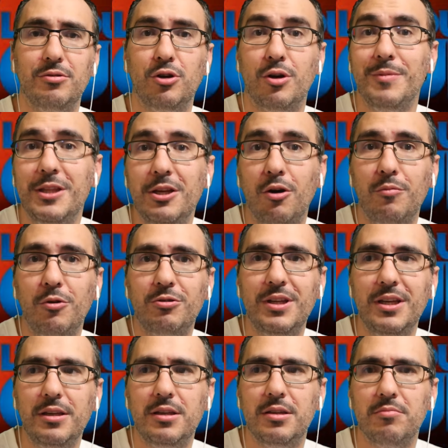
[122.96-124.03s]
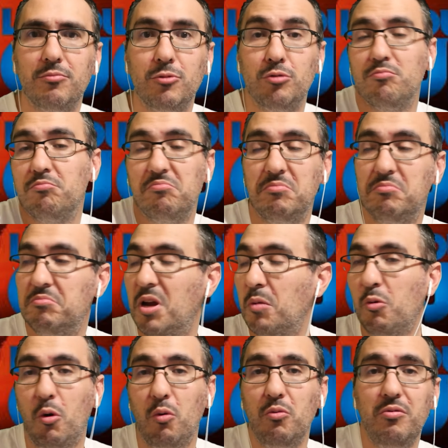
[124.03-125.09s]
une comédie romantique
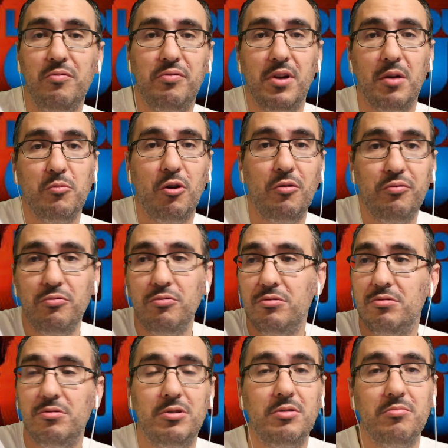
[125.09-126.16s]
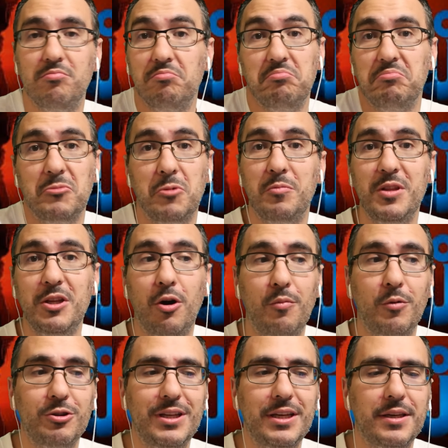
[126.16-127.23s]
L'amour ouf, l'amour fou, une comédie
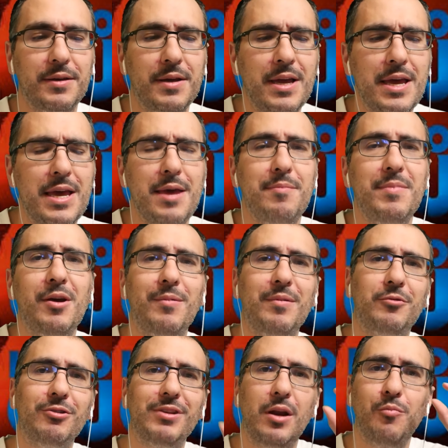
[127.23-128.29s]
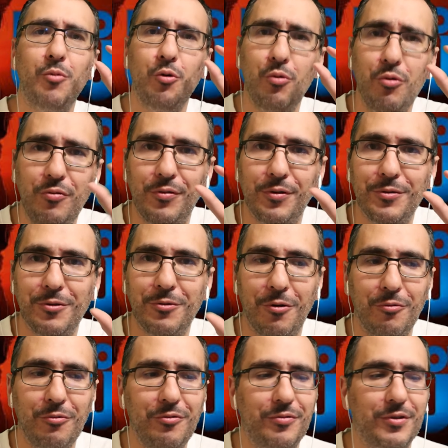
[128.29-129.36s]
romantique. Mais en même temps, il y a le mot ouf
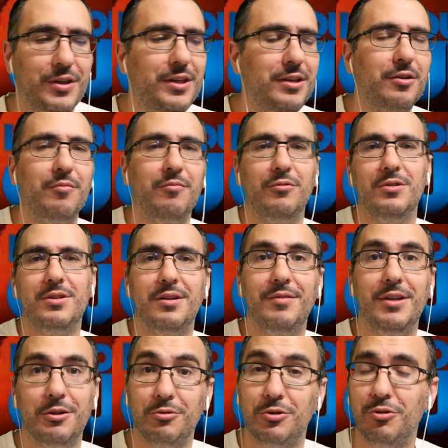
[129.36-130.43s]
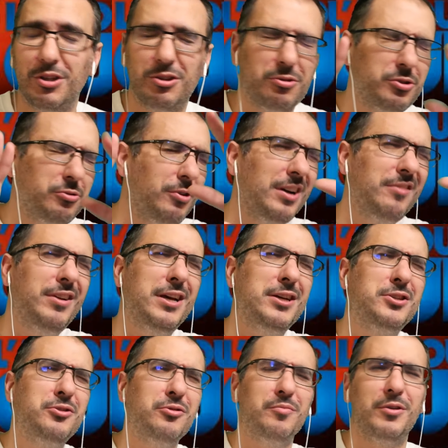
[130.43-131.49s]
dedans. Ouf qui, comme vous le savez, attention, attention,
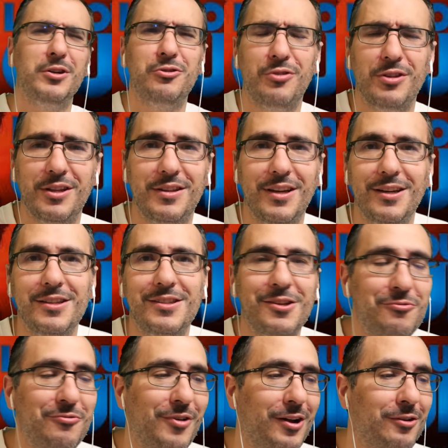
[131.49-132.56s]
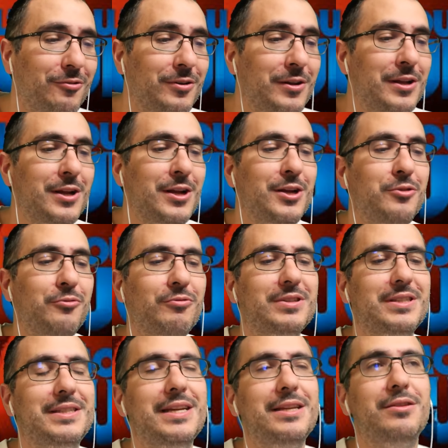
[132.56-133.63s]
révélation pour les gens d'Internet, c'est du verlan.
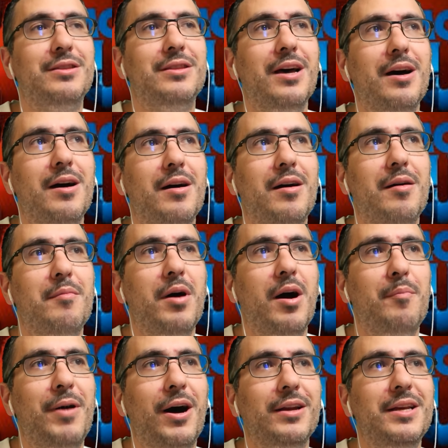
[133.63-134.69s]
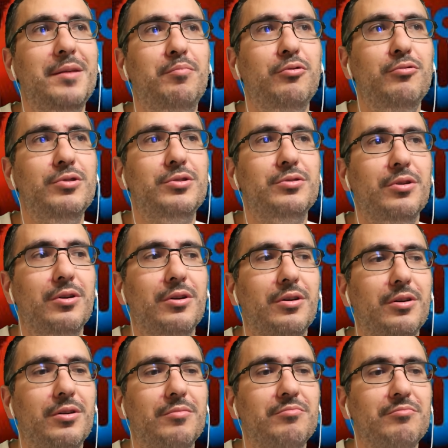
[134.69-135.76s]
Donc c'est un, parler plus...
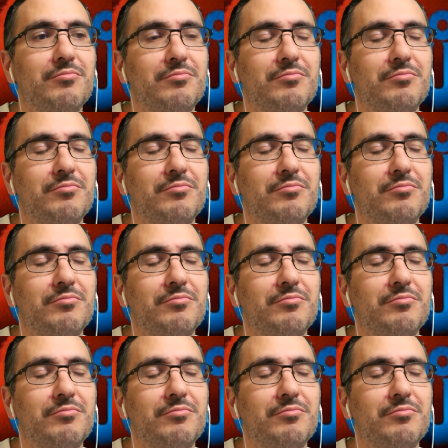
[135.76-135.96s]
Euh,